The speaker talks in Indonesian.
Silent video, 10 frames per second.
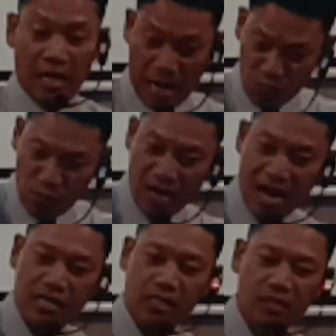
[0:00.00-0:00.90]
Kamu
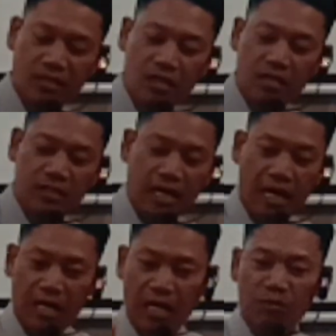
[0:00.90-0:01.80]
berani,
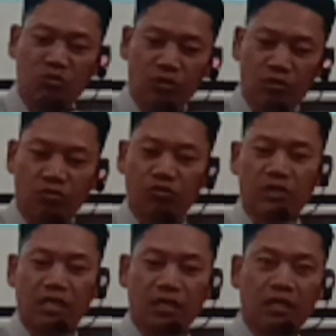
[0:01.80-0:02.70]
sekarang kamu
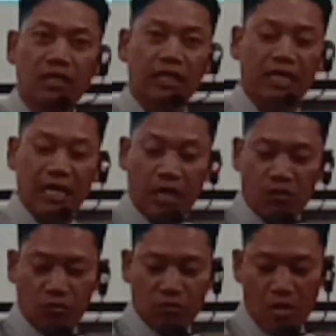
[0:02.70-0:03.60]
berurusan dengan aku.